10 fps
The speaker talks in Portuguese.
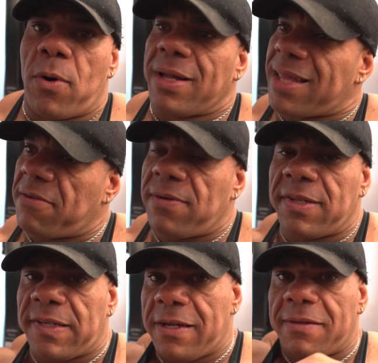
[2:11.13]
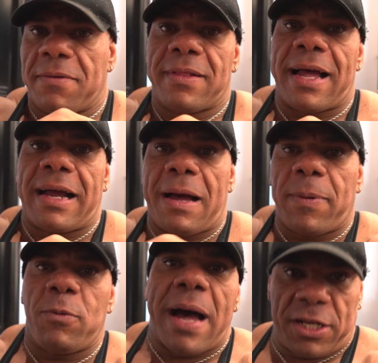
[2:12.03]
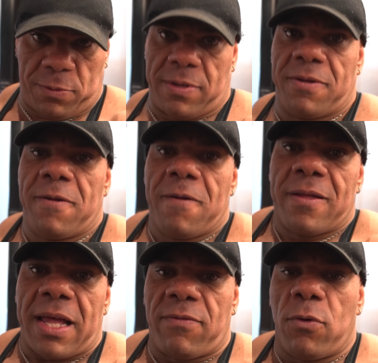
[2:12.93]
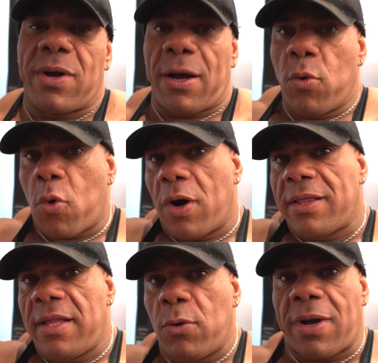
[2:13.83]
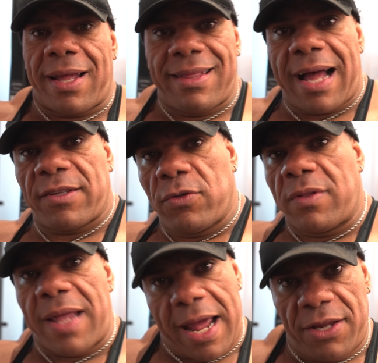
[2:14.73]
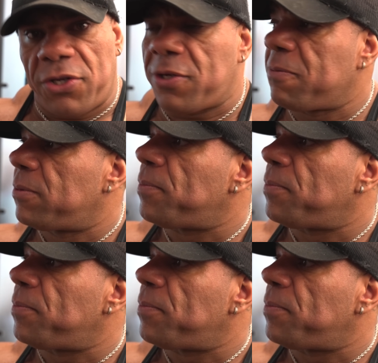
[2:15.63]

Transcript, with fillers: porra, tava assim, na capa do Batman. Tava o, o, corda, o cadastro do tênis.